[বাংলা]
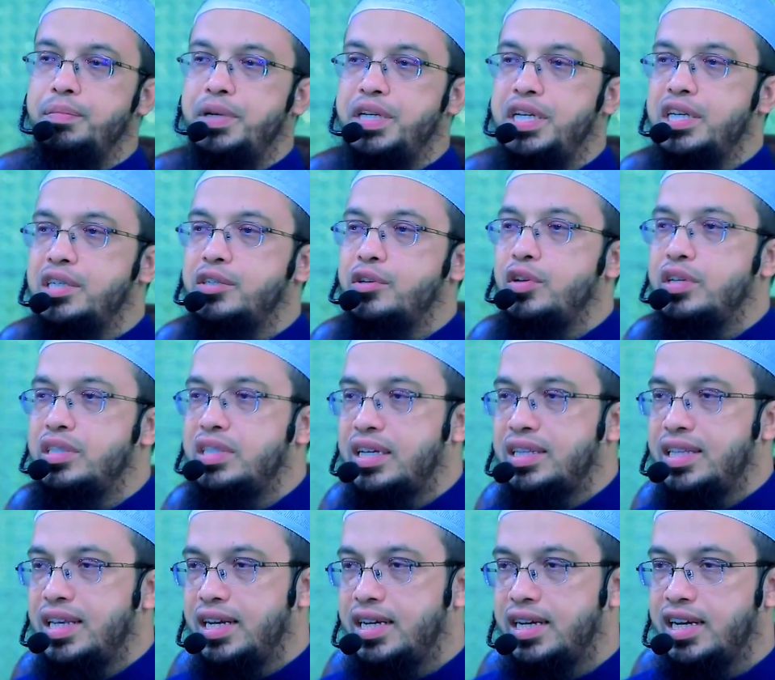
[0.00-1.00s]
বিশেষ করে
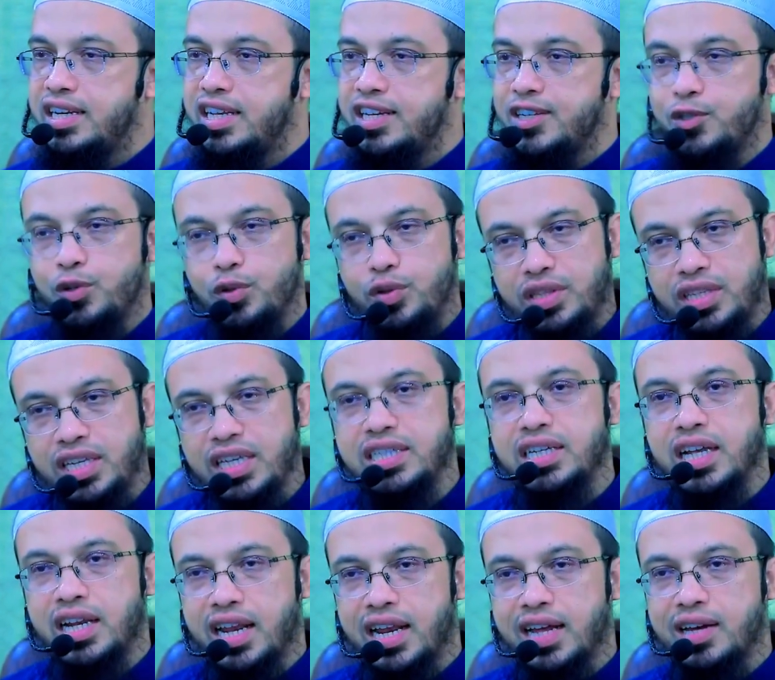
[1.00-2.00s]
যাদের এটা নিয়ে সত্যিই
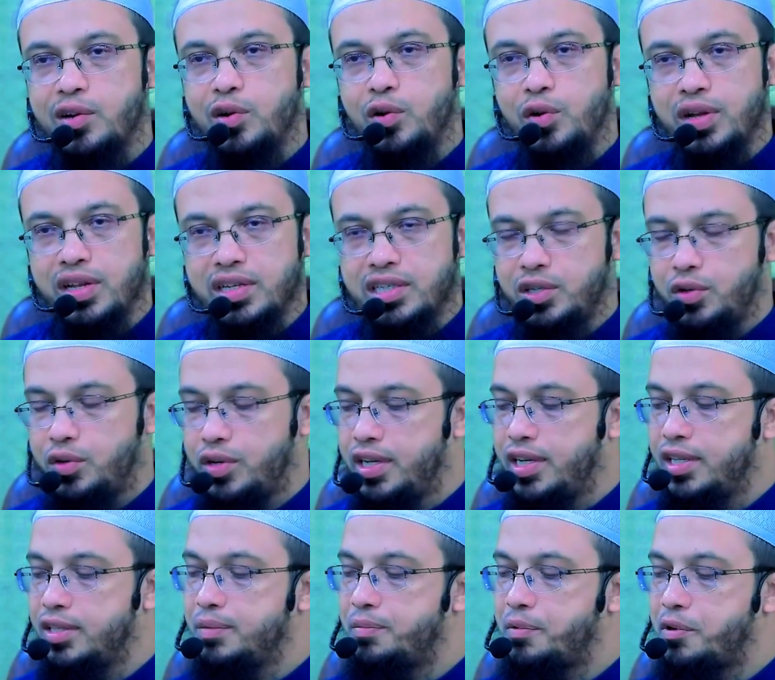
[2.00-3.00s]
জানার আগ্রহ আছে
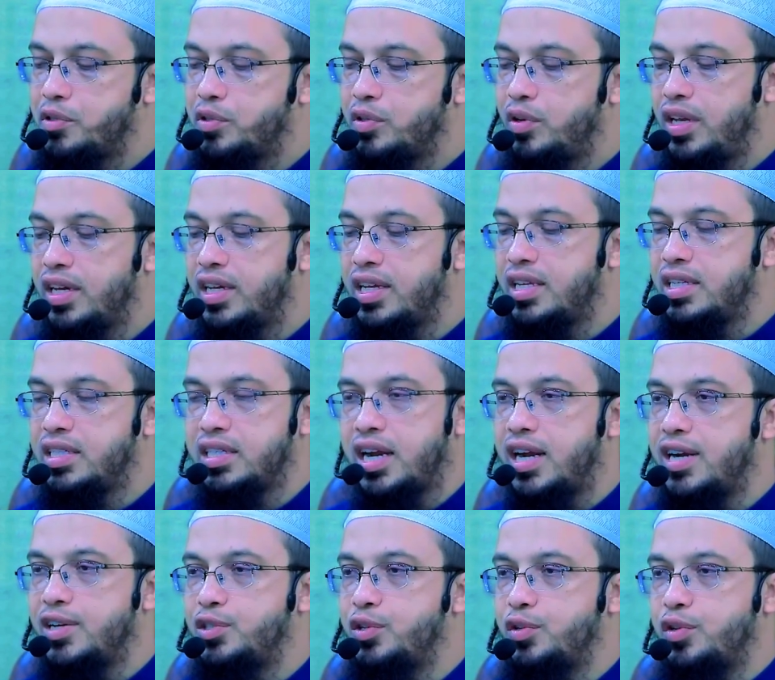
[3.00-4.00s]
অনেকে তো প্রশ্ন লেখেন
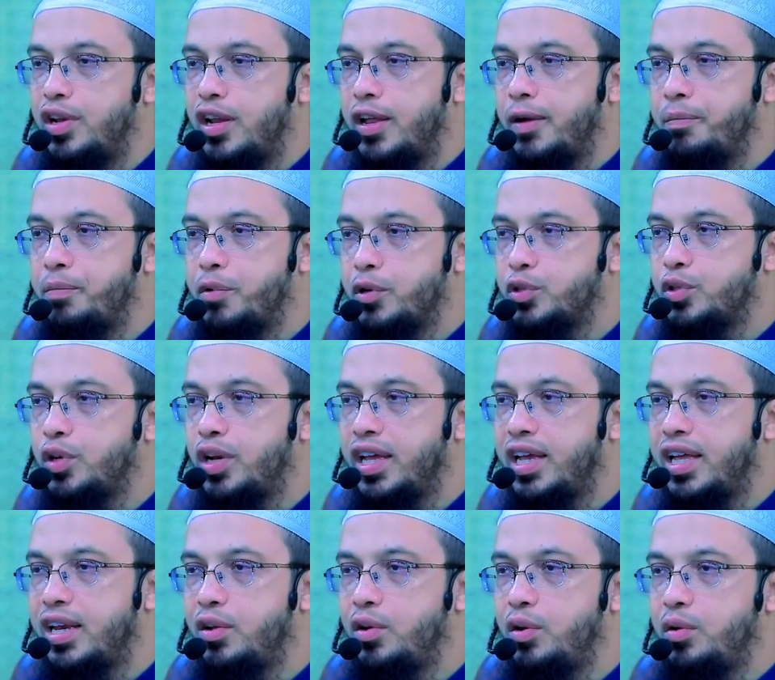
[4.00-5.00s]
জানার জন্য না প্রশ্ন
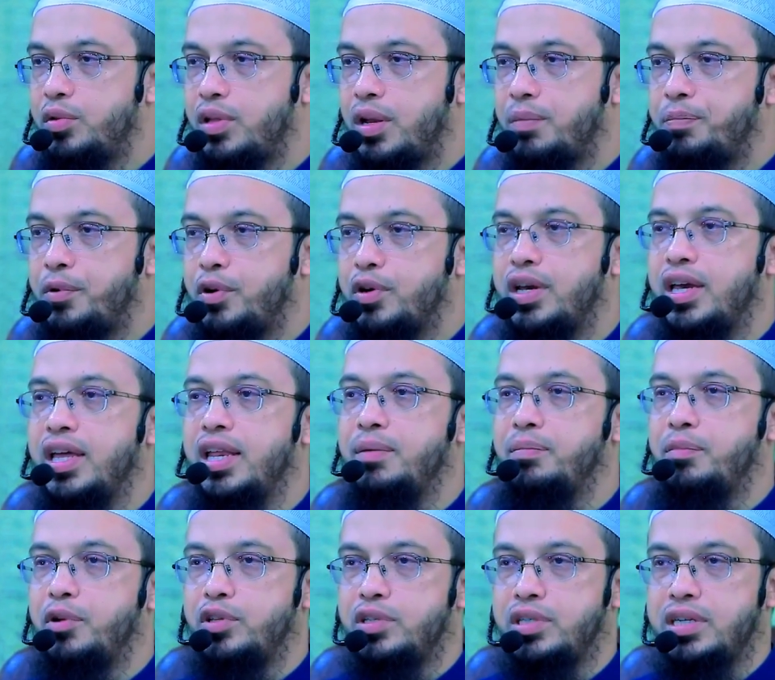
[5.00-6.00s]
লেখেন হলো ওনার পক্ষের
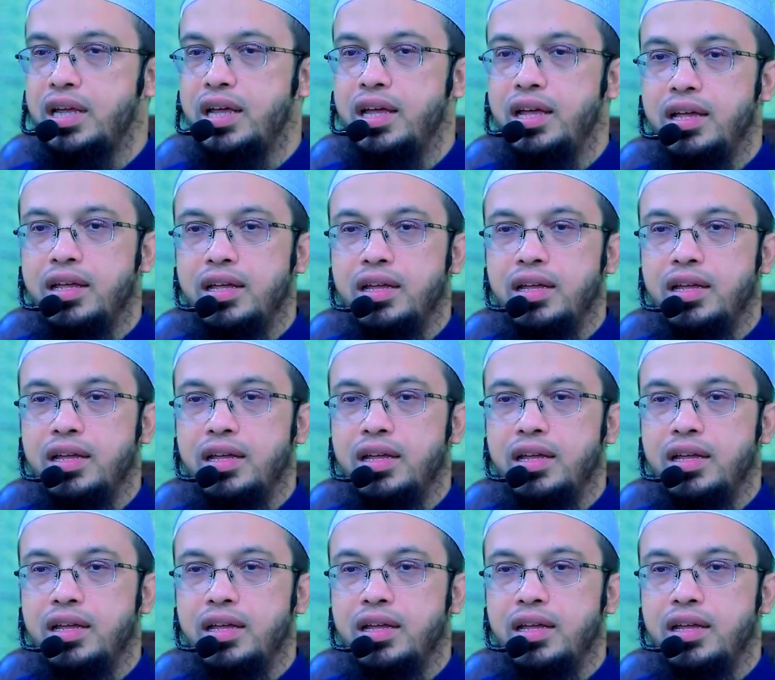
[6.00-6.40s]
মতটা